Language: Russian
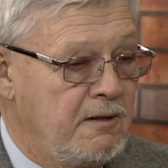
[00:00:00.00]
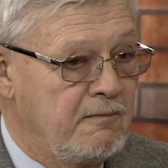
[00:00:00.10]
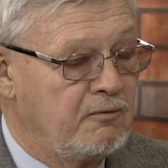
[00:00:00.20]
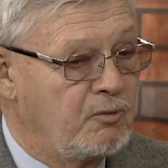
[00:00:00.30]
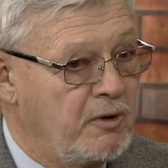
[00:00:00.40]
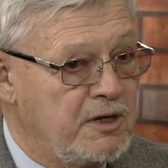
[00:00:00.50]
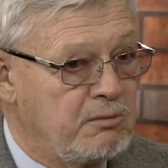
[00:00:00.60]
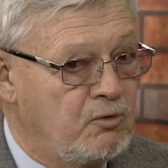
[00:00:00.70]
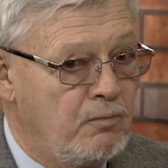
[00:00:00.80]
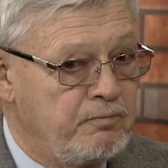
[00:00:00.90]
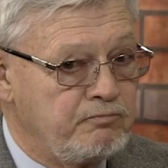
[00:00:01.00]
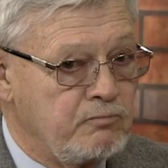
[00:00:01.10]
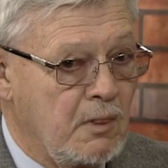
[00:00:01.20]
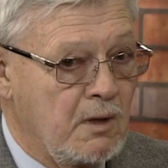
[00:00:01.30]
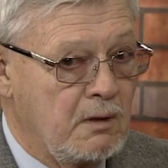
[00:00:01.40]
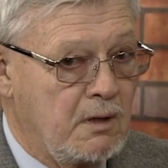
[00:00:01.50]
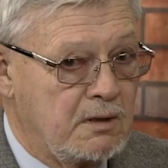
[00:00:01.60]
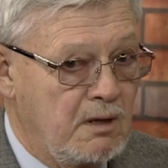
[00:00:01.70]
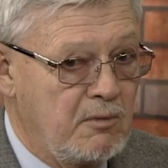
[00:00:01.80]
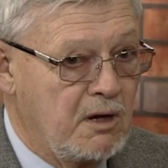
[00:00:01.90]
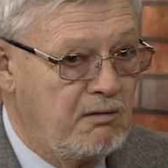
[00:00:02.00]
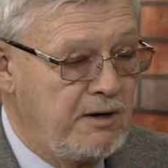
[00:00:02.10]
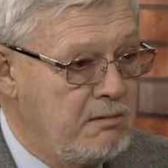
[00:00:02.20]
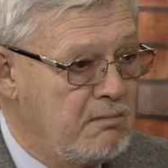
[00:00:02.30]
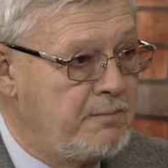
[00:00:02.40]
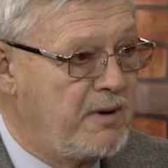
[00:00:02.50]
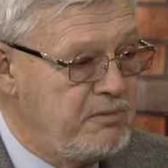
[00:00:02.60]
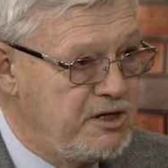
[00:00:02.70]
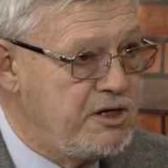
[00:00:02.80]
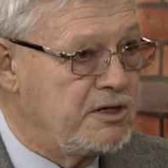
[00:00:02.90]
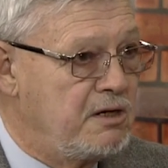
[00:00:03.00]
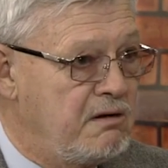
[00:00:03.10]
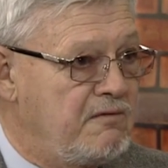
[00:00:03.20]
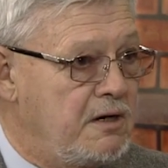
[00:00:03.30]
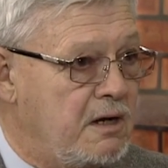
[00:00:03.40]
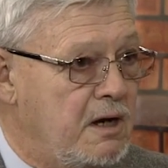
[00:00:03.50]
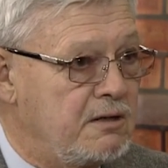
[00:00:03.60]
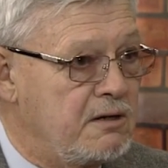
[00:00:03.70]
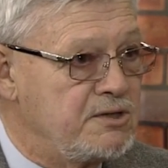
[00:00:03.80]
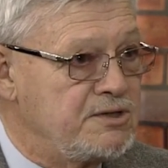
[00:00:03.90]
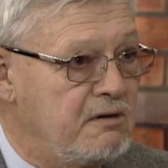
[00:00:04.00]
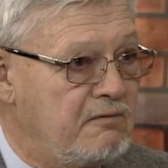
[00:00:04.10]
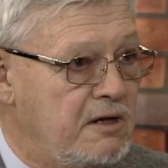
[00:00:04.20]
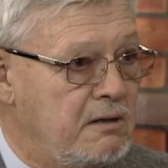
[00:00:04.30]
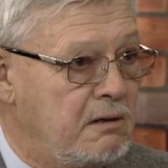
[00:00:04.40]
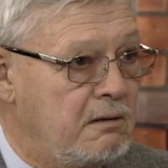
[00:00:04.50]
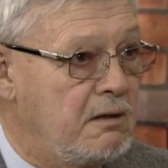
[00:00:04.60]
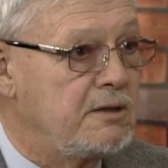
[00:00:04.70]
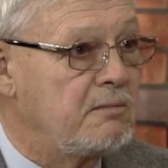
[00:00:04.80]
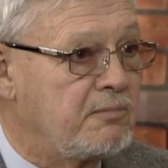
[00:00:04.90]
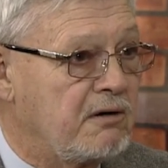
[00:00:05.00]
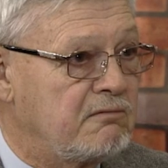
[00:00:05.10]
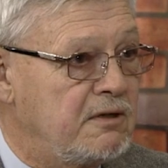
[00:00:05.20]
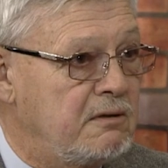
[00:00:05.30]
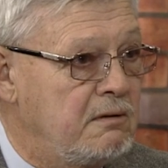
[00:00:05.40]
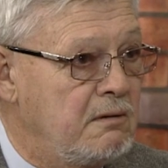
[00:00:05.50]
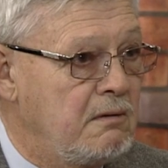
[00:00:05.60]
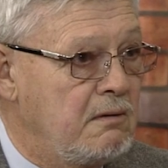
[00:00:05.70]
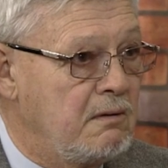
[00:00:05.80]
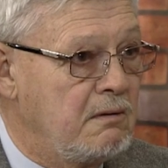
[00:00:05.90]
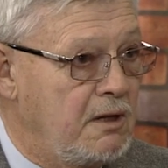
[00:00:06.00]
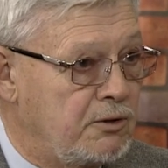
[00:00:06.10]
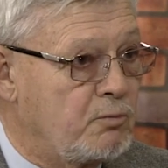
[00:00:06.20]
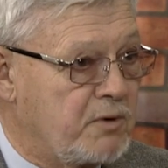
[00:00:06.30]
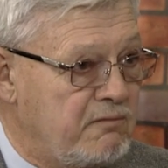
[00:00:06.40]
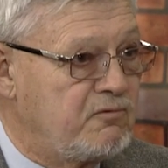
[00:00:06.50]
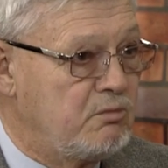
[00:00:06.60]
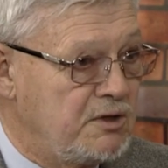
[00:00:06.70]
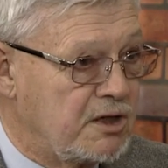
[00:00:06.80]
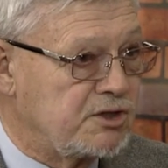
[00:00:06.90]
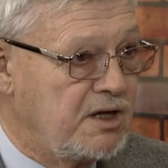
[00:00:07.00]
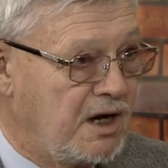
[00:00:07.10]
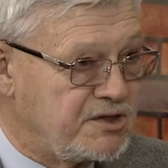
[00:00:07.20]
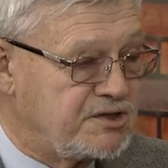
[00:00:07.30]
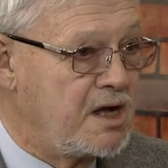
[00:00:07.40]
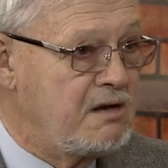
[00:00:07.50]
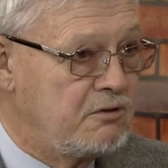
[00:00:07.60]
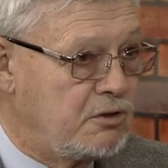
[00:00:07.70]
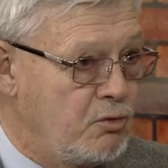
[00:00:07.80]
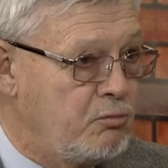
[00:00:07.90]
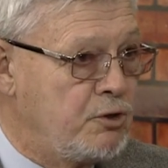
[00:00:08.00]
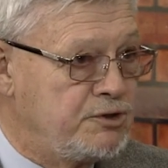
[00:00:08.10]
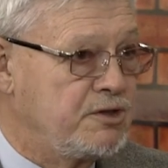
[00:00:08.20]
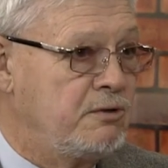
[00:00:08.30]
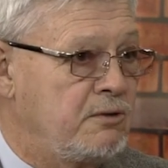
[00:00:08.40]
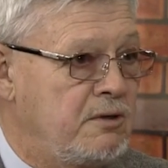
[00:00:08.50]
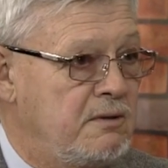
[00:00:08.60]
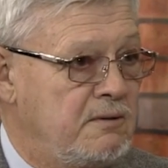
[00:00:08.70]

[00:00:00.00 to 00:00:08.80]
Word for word: Вот, поэтому, когда мы говорим, мы победители в Великой Отечественной войне, это правда. И эту правду мы должны отстаивать любой ценой.